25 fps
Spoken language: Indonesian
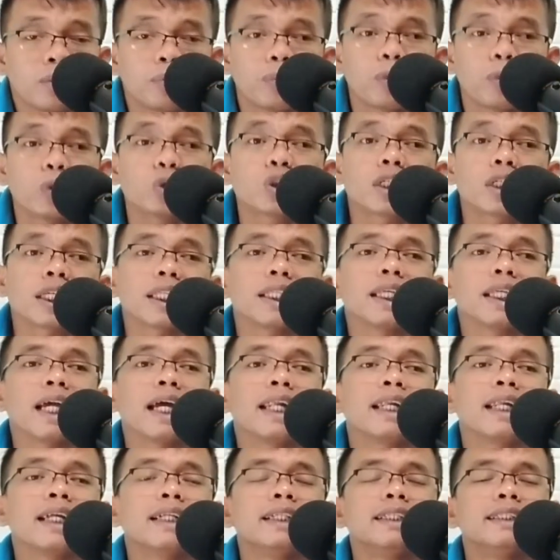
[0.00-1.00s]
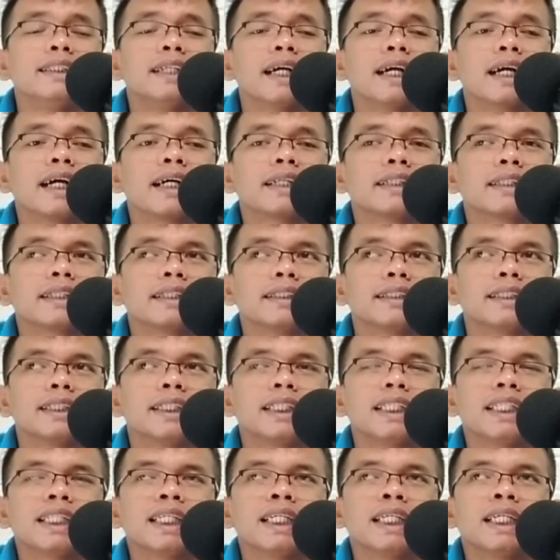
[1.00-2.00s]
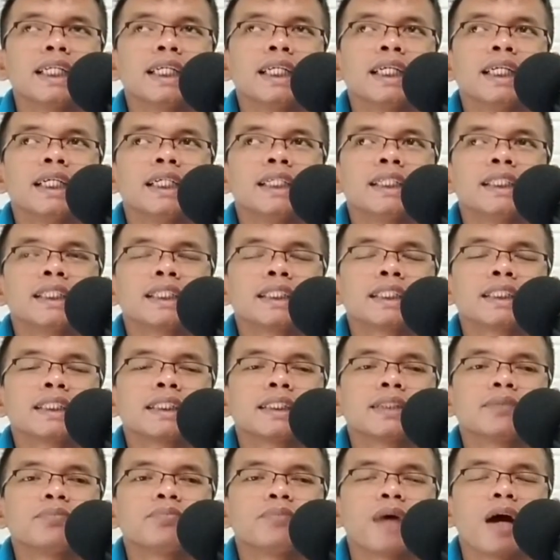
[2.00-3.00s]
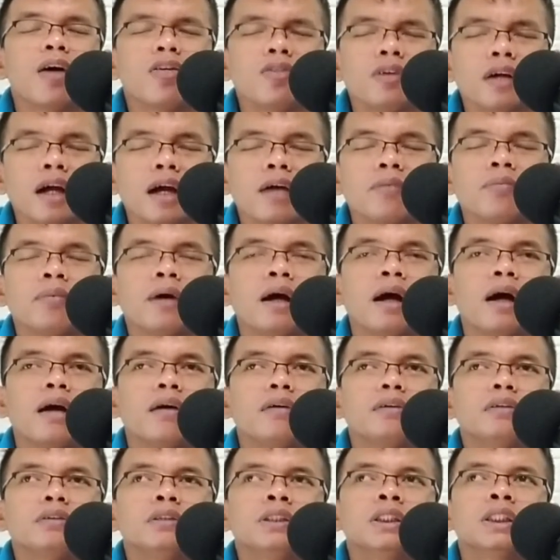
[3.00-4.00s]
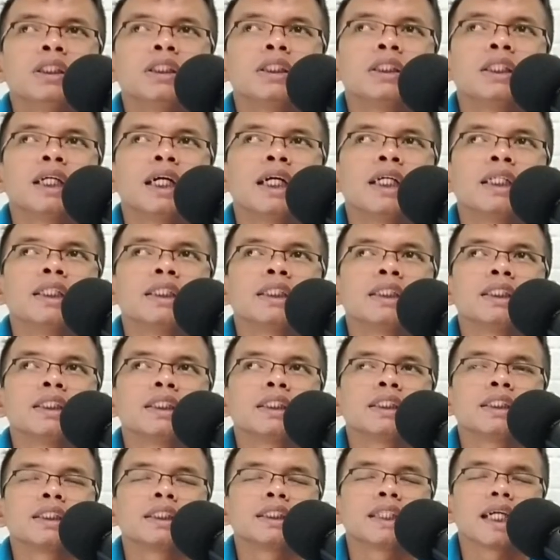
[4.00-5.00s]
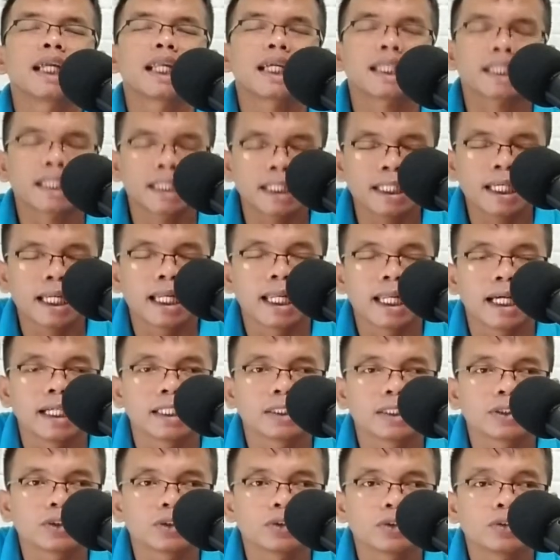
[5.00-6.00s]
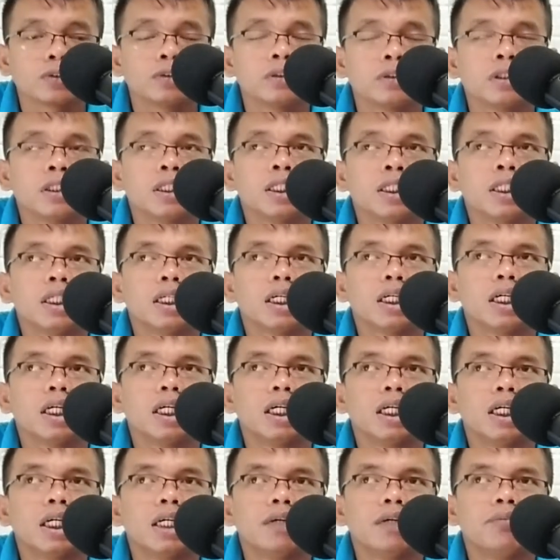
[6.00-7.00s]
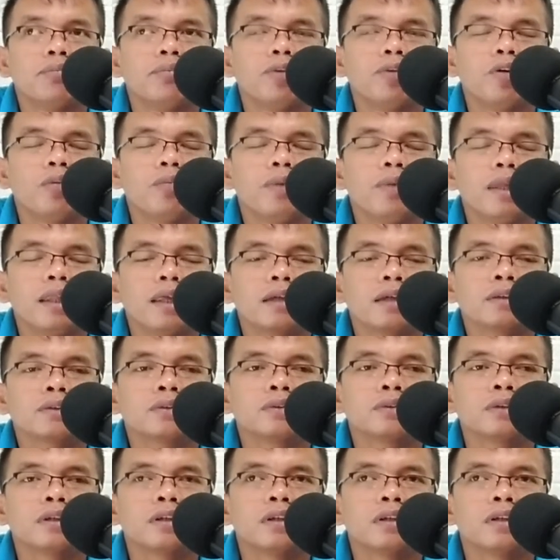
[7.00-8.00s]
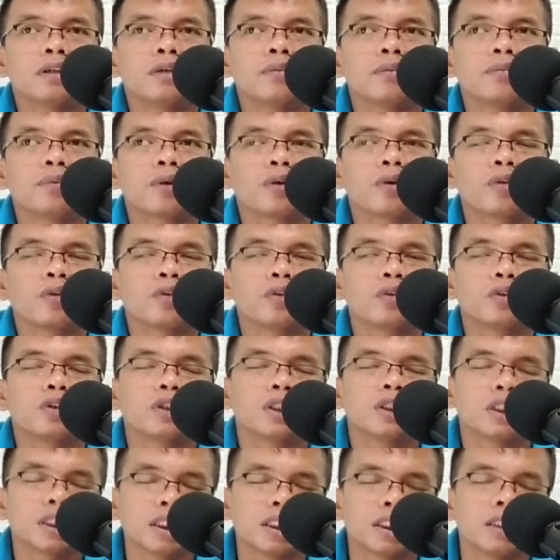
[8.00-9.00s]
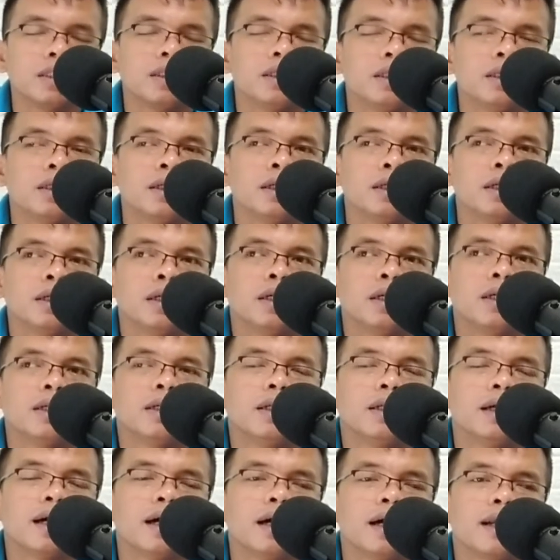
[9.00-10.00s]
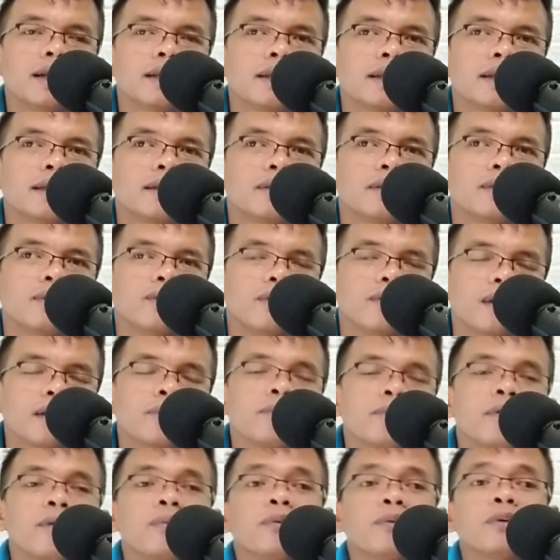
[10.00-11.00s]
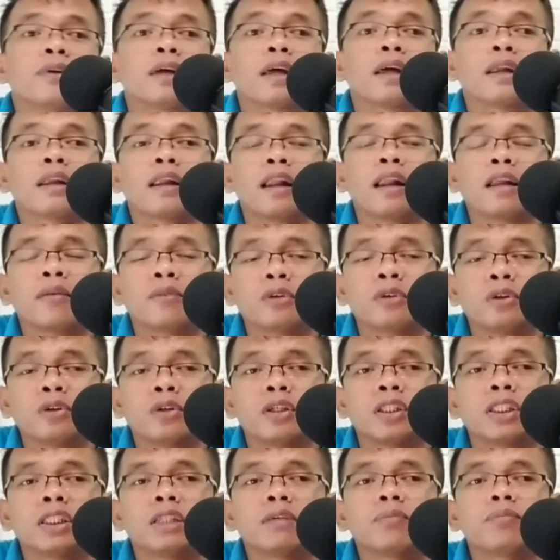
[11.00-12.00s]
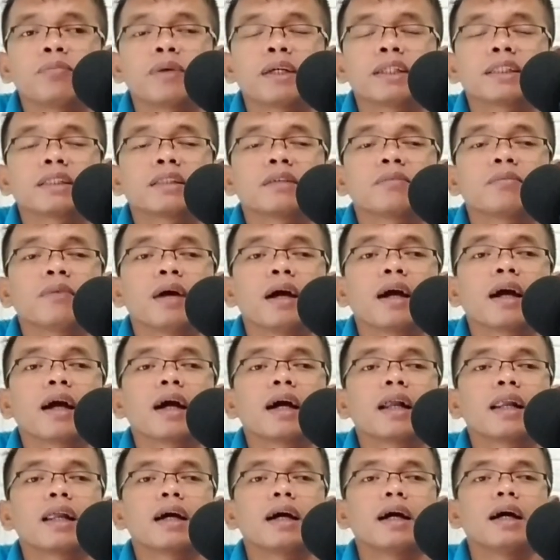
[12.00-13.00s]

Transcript: pusatnya ada di Jakarta jadi mau nggak mau dan secara tidak langsung uh, mobil yang sudah diproduksi dari luar maupun dari Indonesia pasti bakal